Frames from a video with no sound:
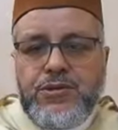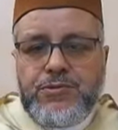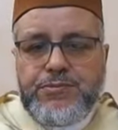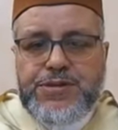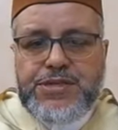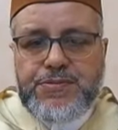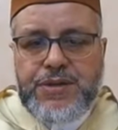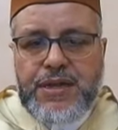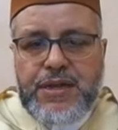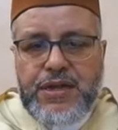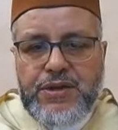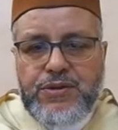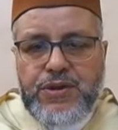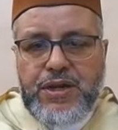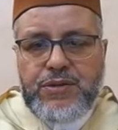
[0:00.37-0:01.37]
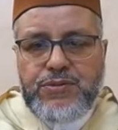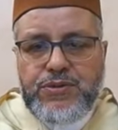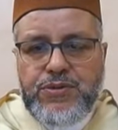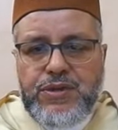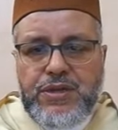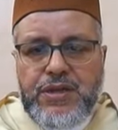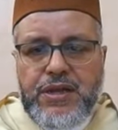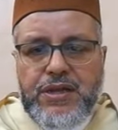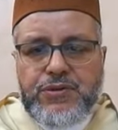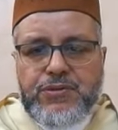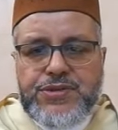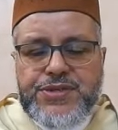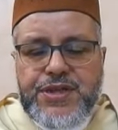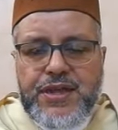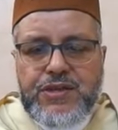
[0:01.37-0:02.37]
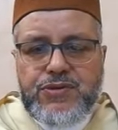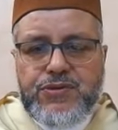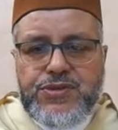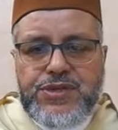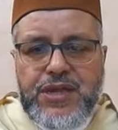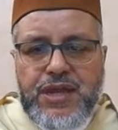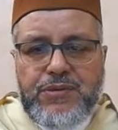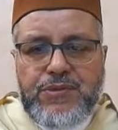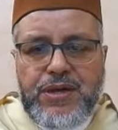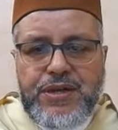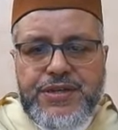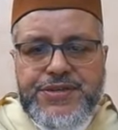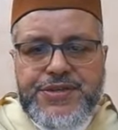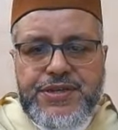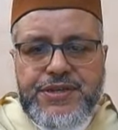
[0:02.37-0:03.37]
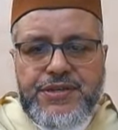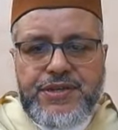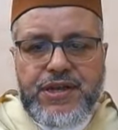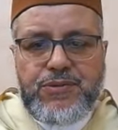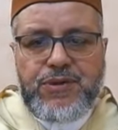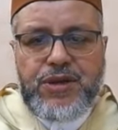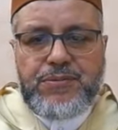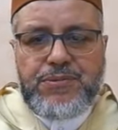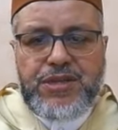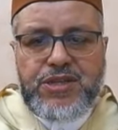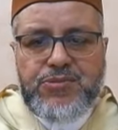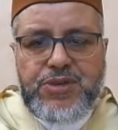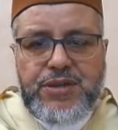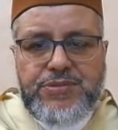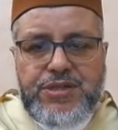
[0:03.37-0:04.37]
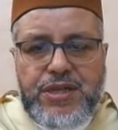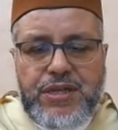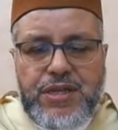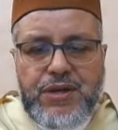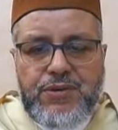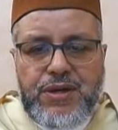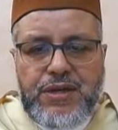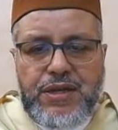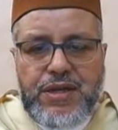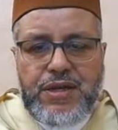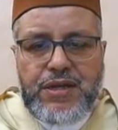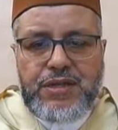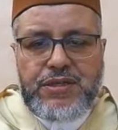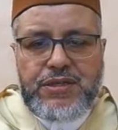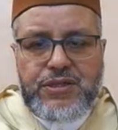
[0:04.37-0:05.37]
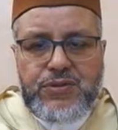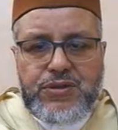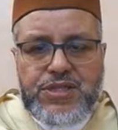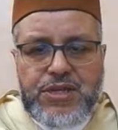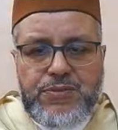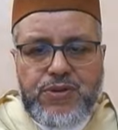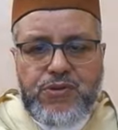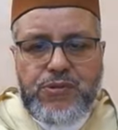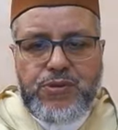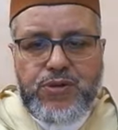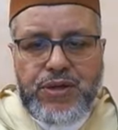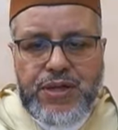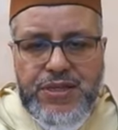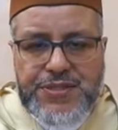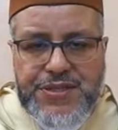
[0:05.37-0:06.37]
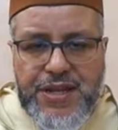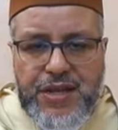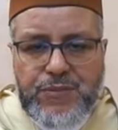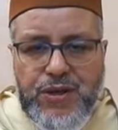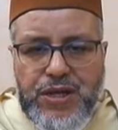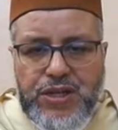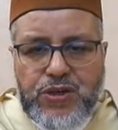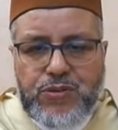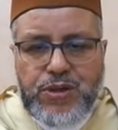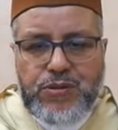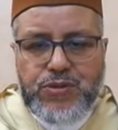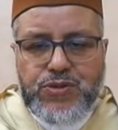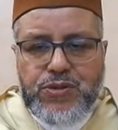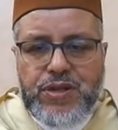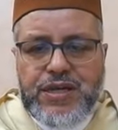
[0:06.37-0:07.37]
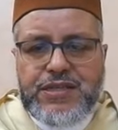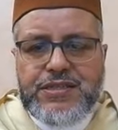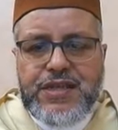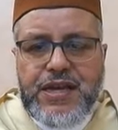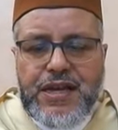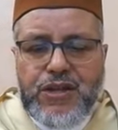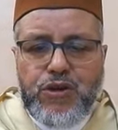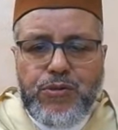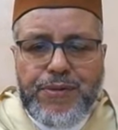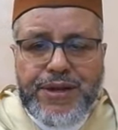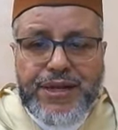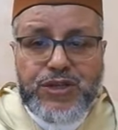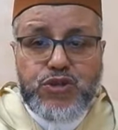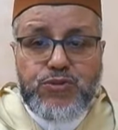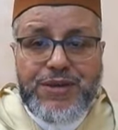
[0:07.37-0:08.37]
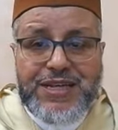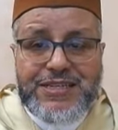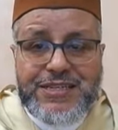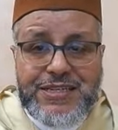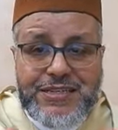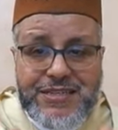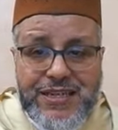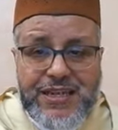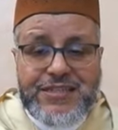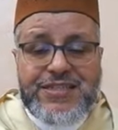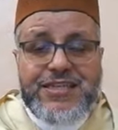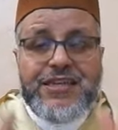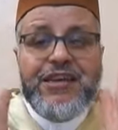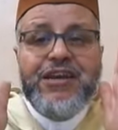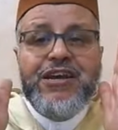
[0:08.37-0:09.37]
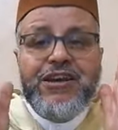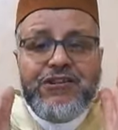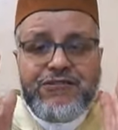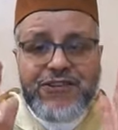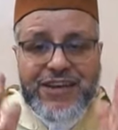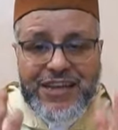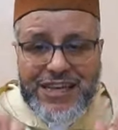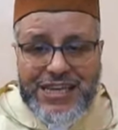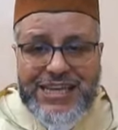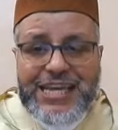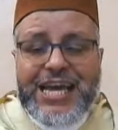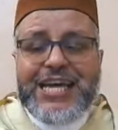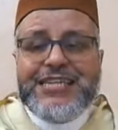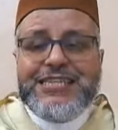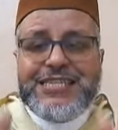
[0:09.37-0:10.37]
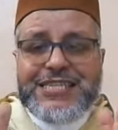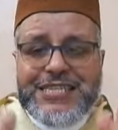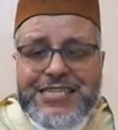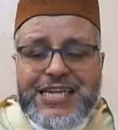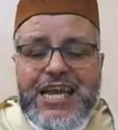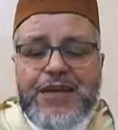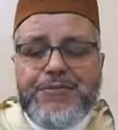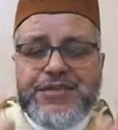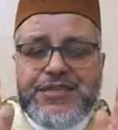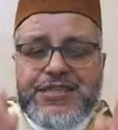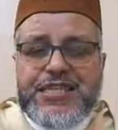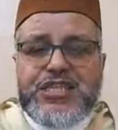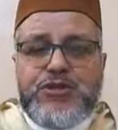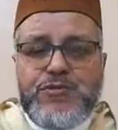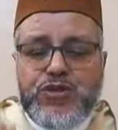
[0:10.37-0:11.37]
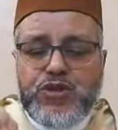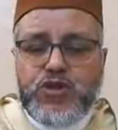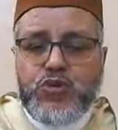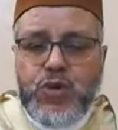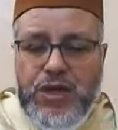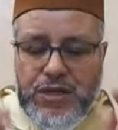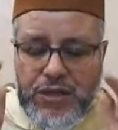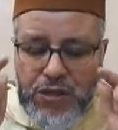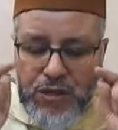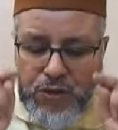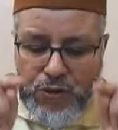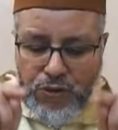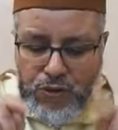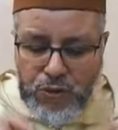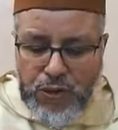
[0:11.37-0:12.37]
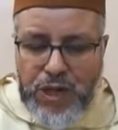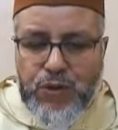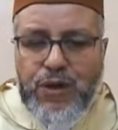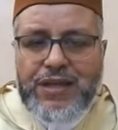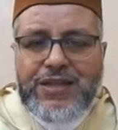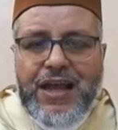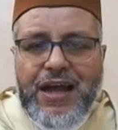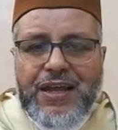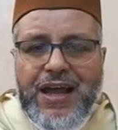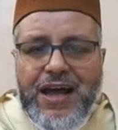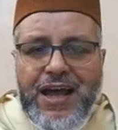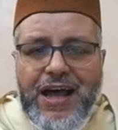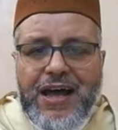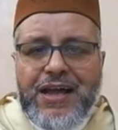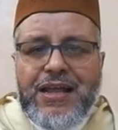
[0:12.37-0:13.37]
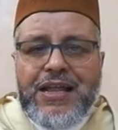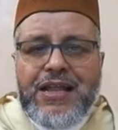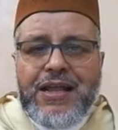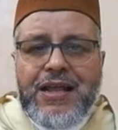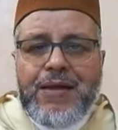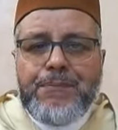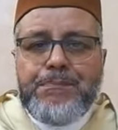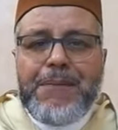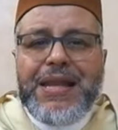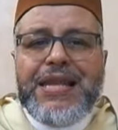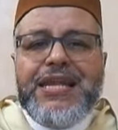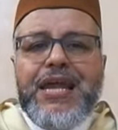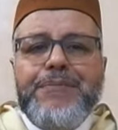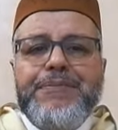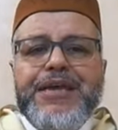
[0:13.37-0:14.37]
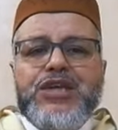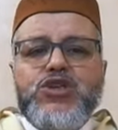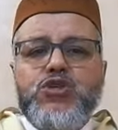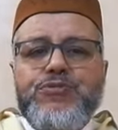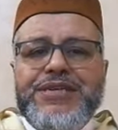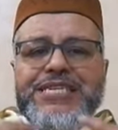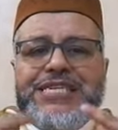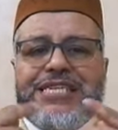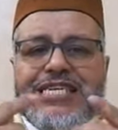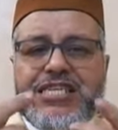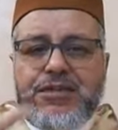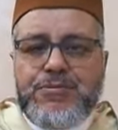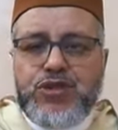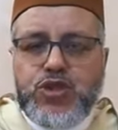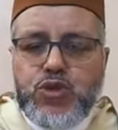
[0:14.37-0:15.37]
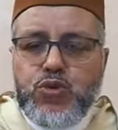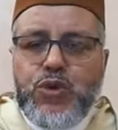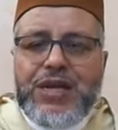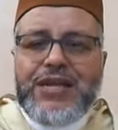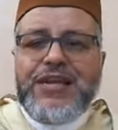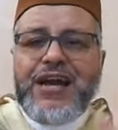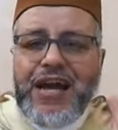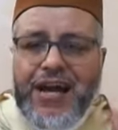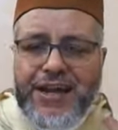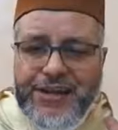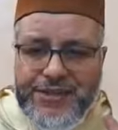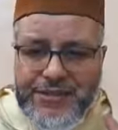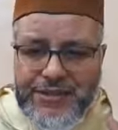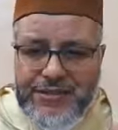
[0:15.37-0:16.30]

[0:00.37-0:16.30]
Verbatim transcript: بسم الله والحمد لله والصلاة والسلام على سيدنا محمد بن عبد الله وعلى آله وصحبه ومن والاه السلام عليكم ورحمة الله تعالى وبركاته مع سلسلة فقهيات صيام الست من شوال عنوان هذه الحلقة من لم يصم الست من شوال لعارض